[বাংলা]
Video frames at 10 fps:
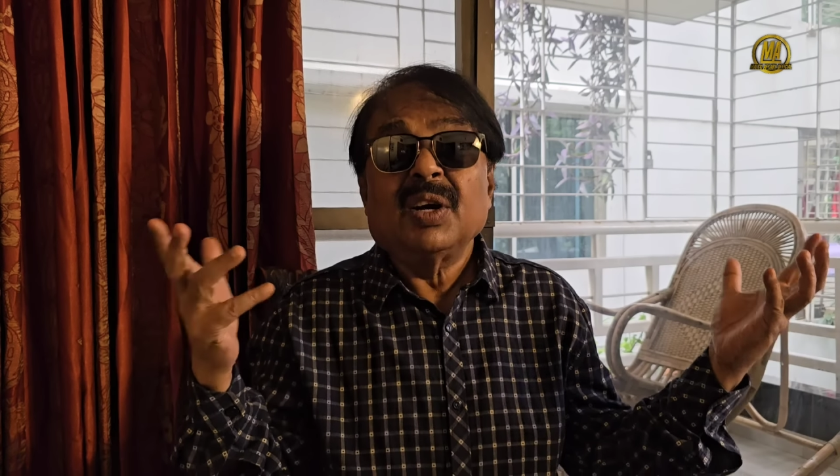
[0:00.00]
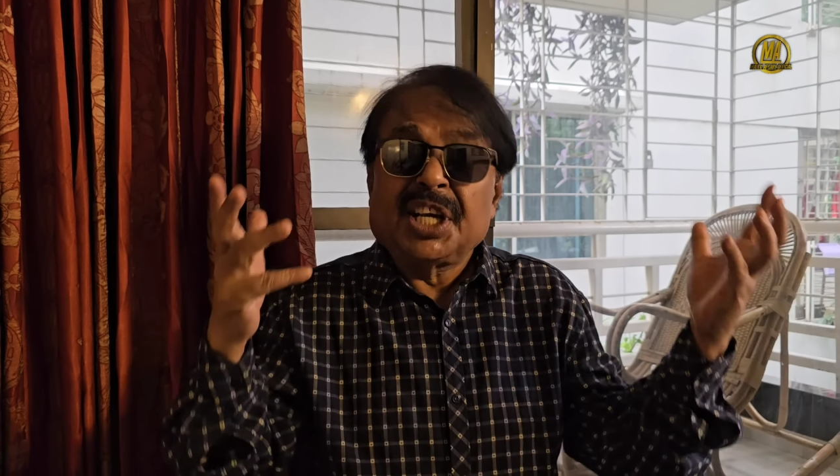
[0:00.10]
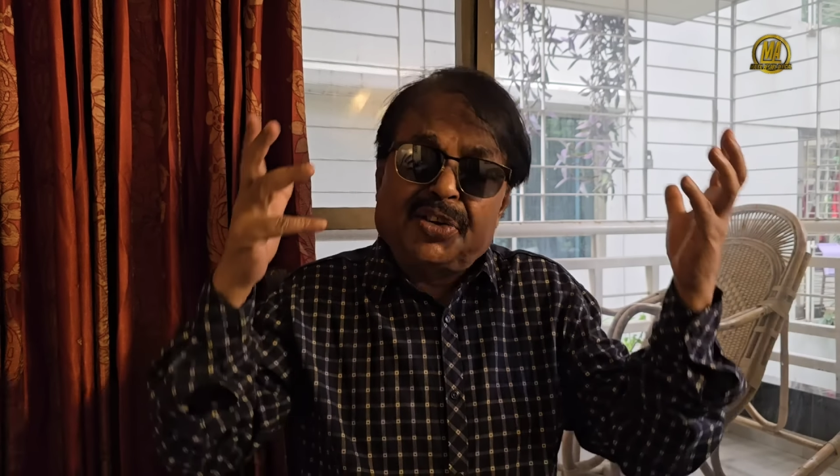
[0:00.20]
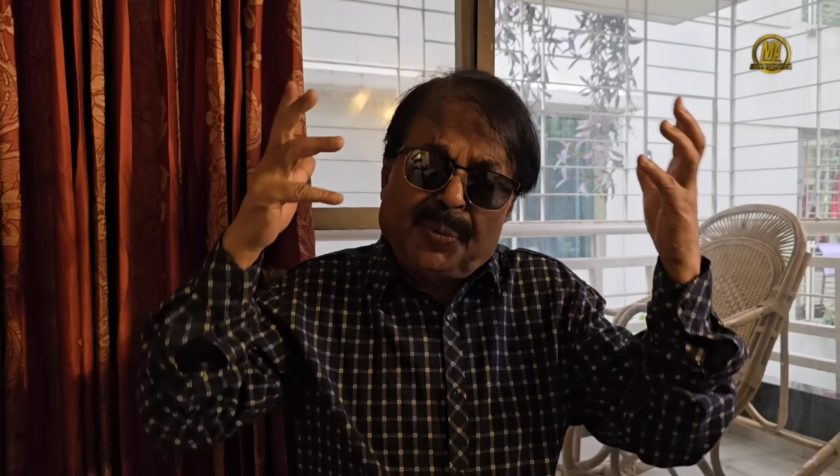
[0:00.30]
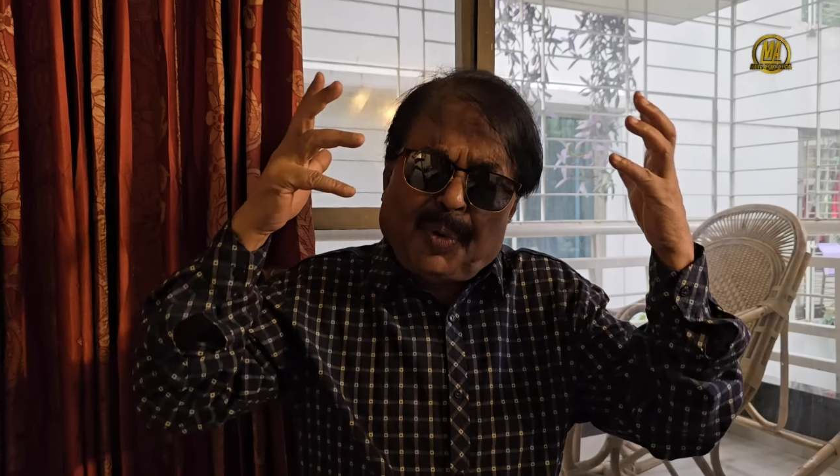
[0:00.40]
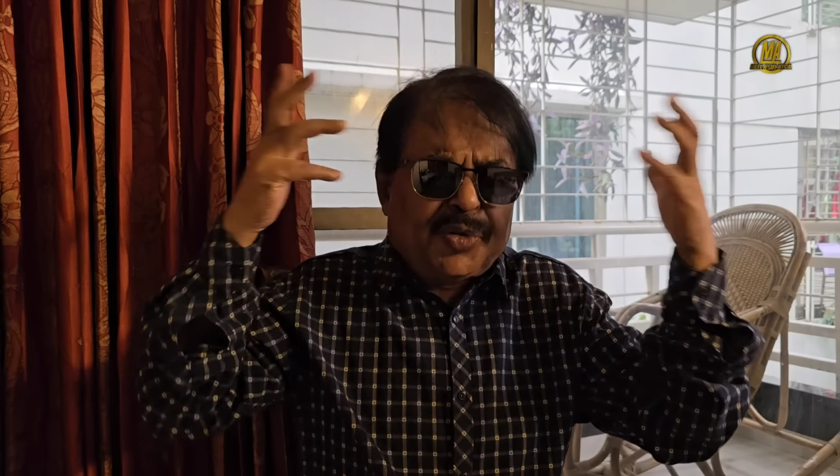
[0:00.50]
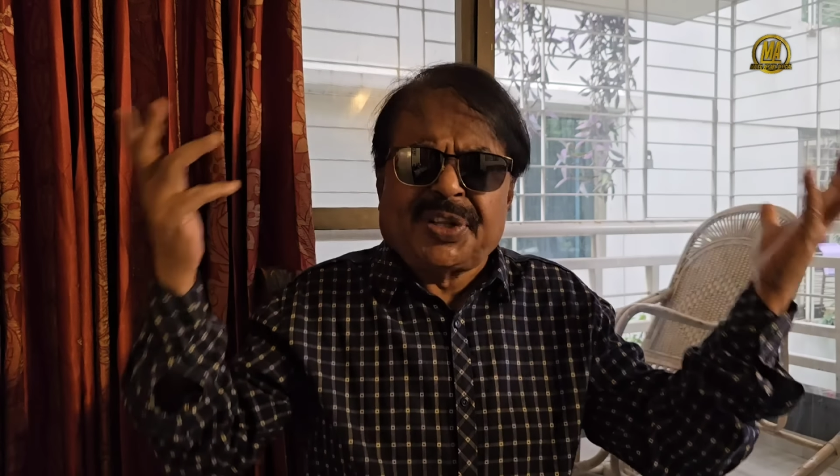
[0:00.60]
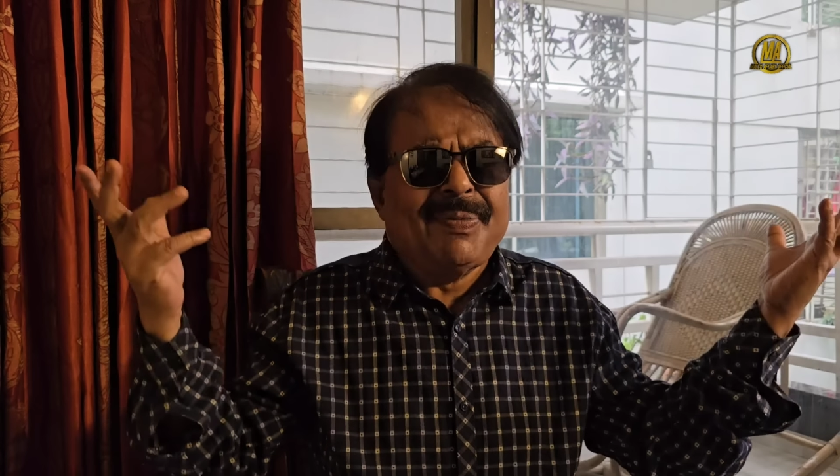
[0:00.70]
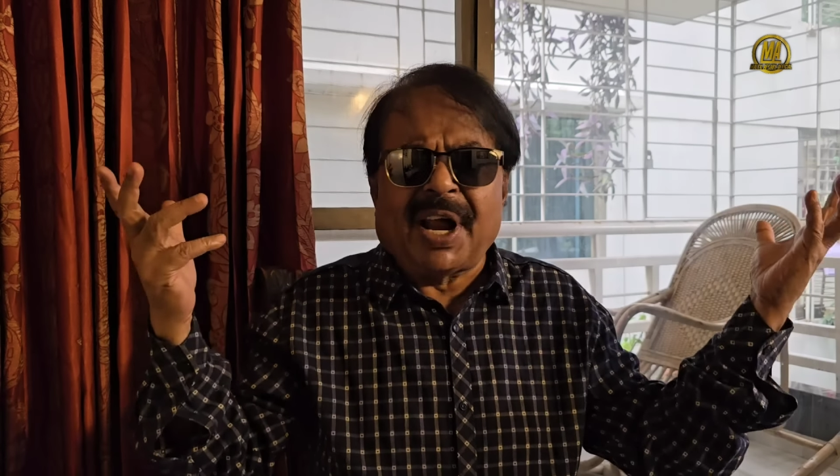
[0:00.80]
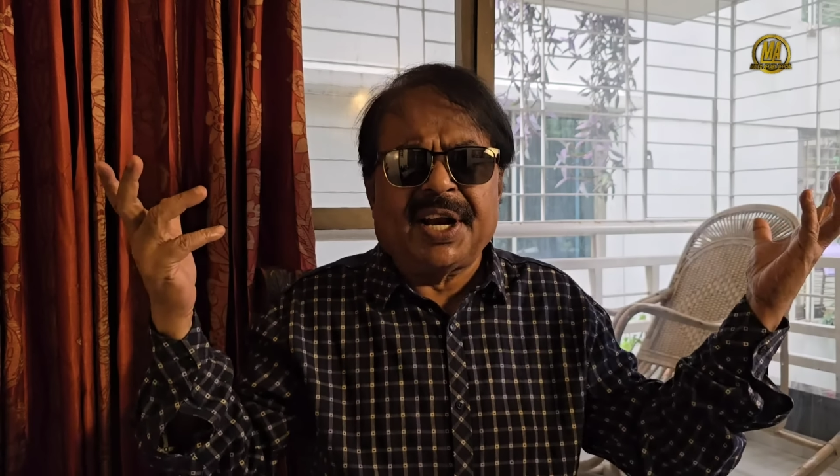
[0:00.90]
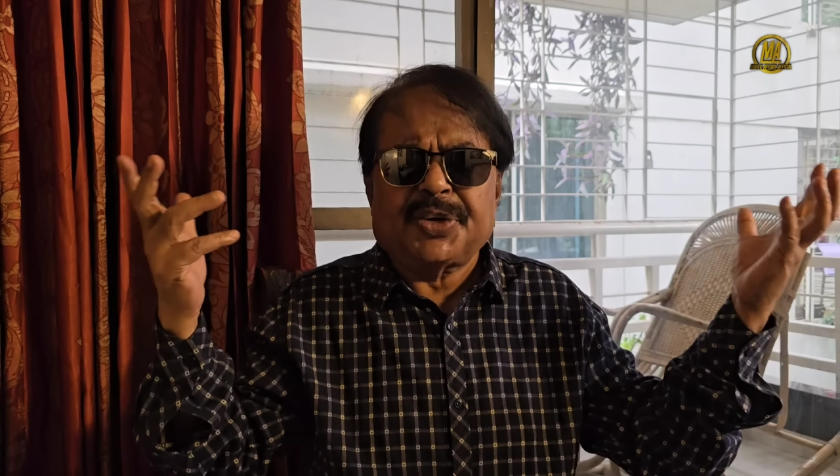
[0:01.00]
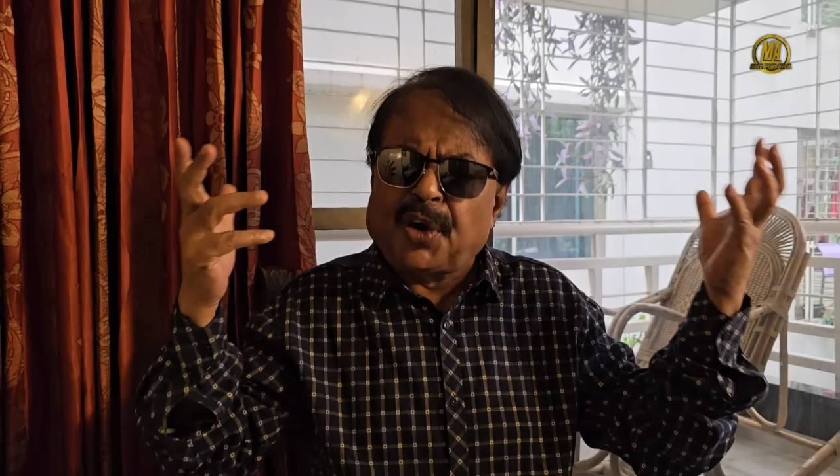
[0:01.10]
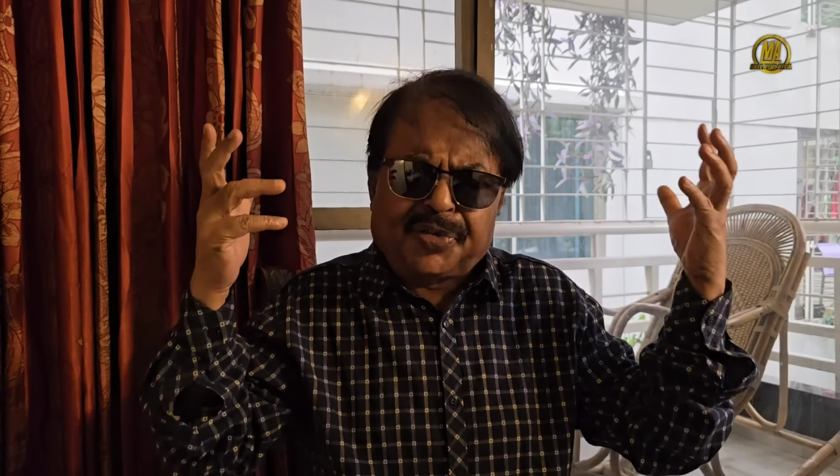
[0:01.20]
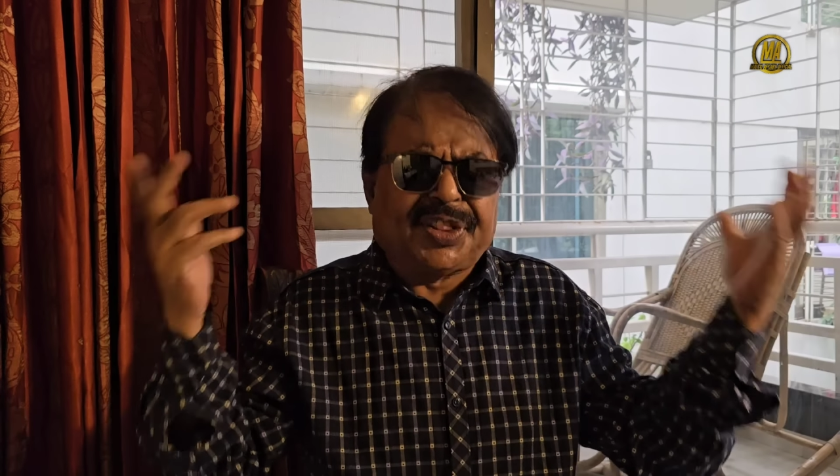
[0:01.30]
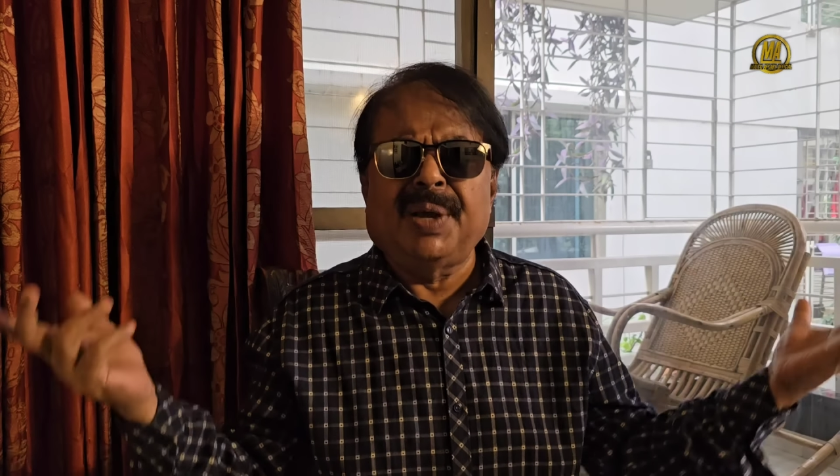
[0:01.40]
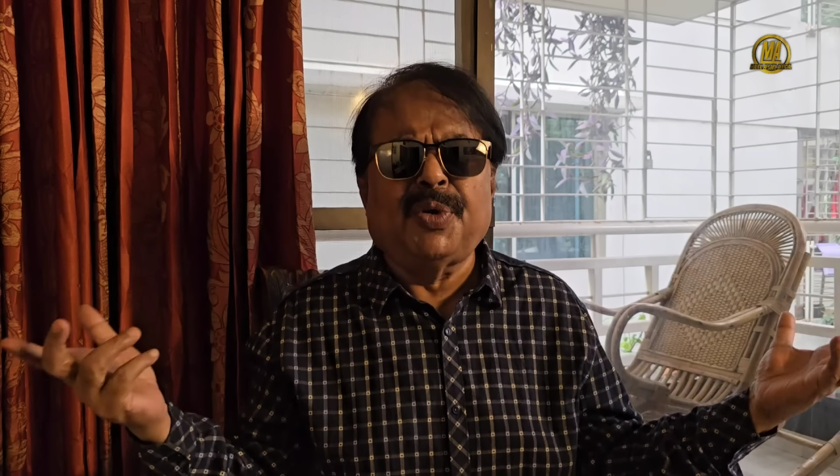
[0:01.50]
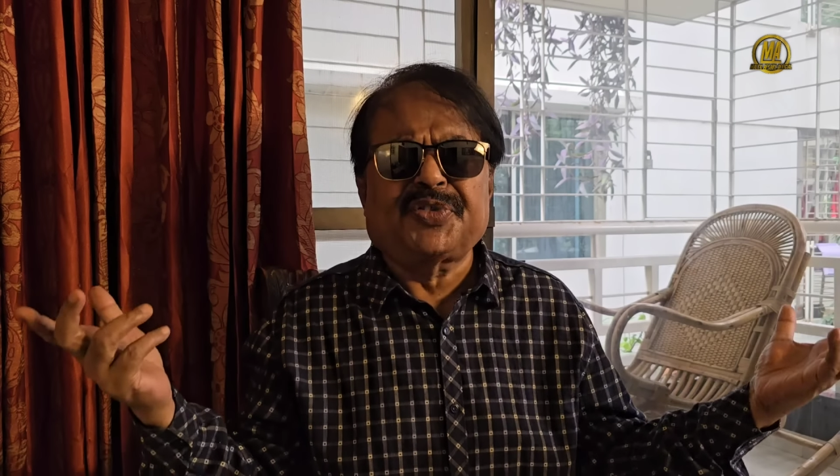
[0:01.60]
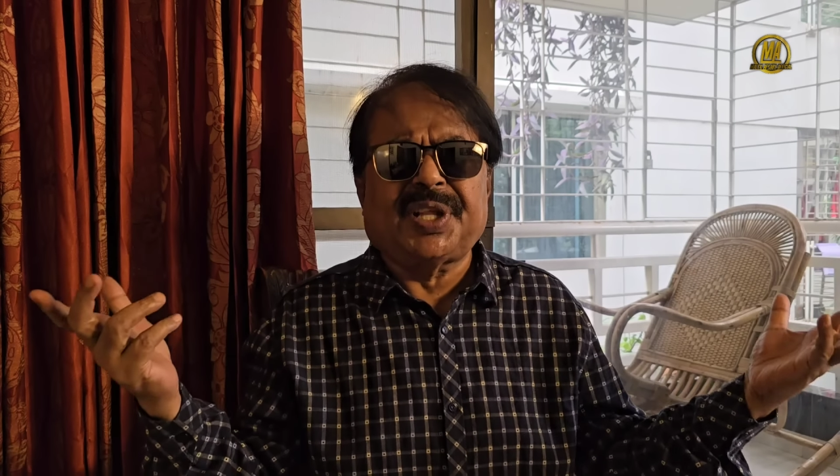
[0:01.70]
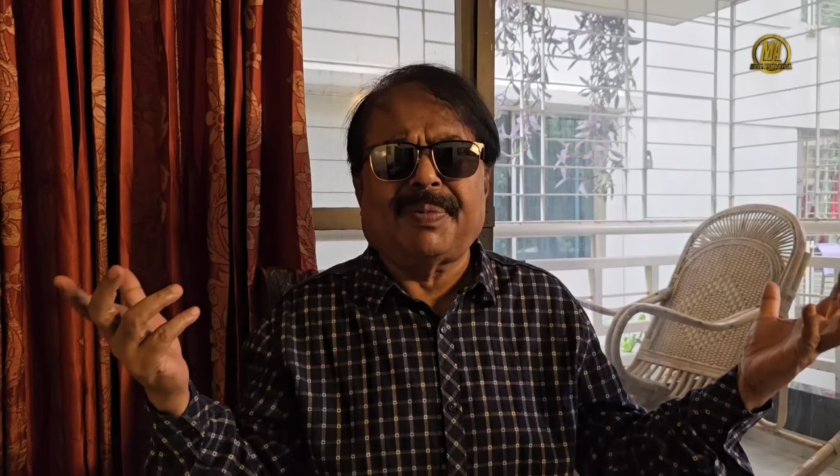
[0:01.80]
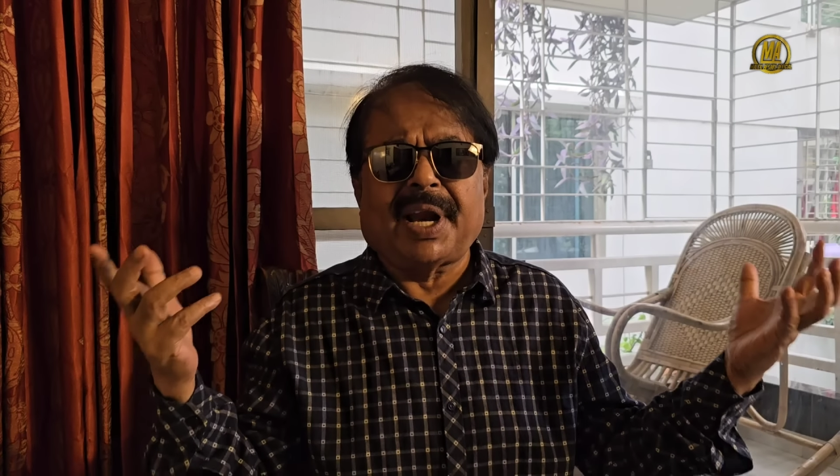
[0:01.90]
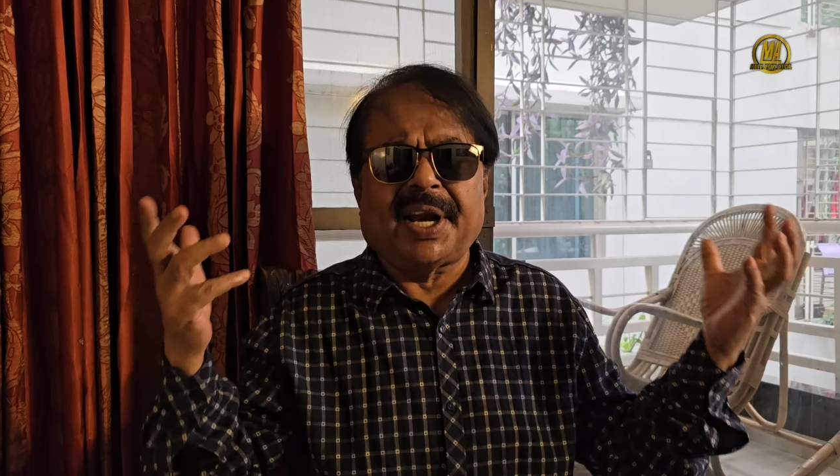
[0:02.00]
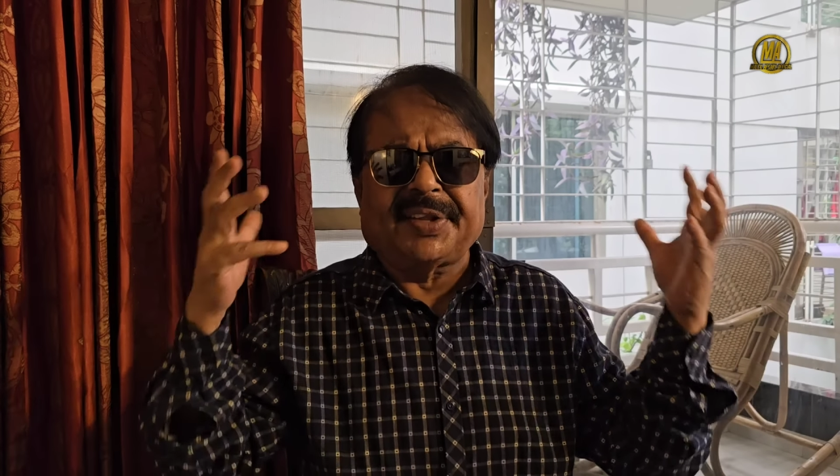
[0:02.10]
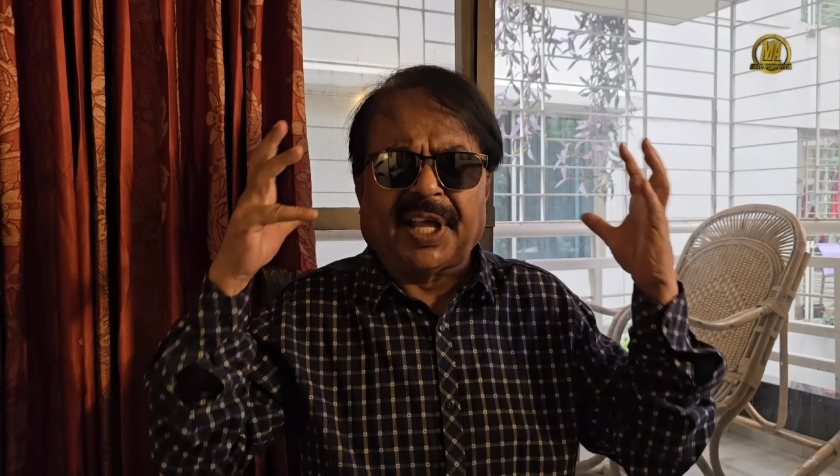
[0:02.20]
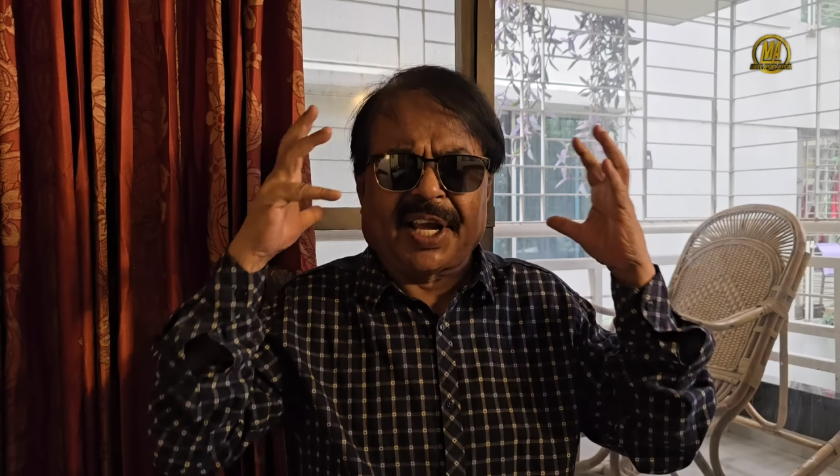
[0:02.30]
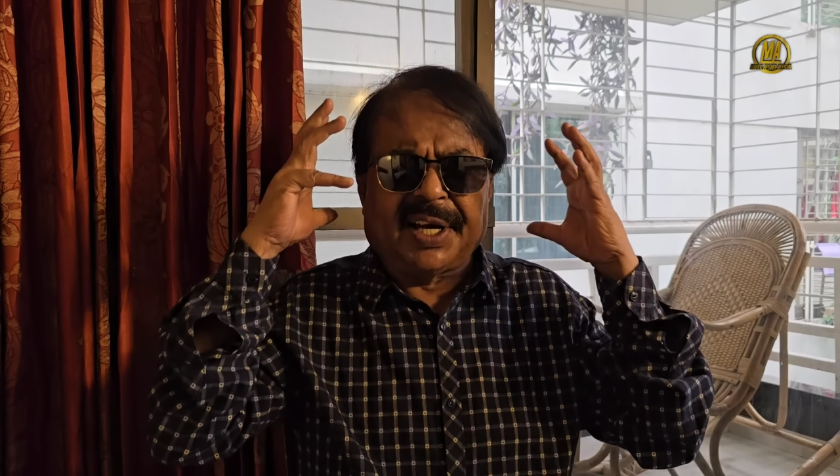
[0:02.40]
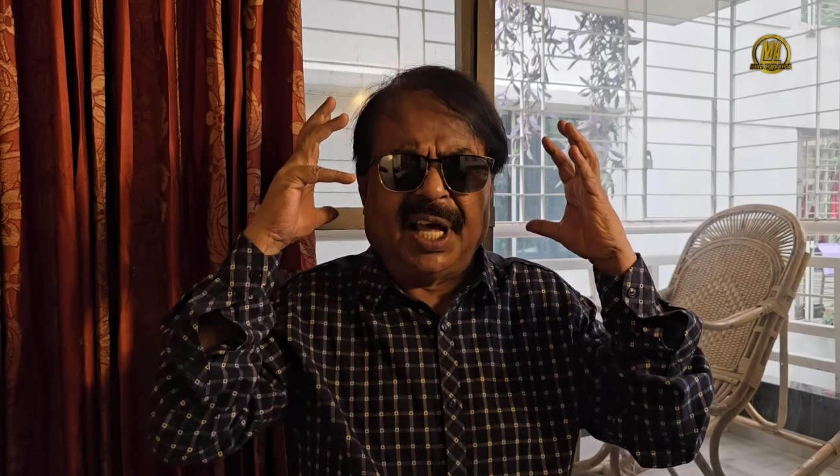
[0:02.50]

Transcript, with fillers: কিছু বুঝতে পারে না সত্যি বুঝতে পারে না তাকে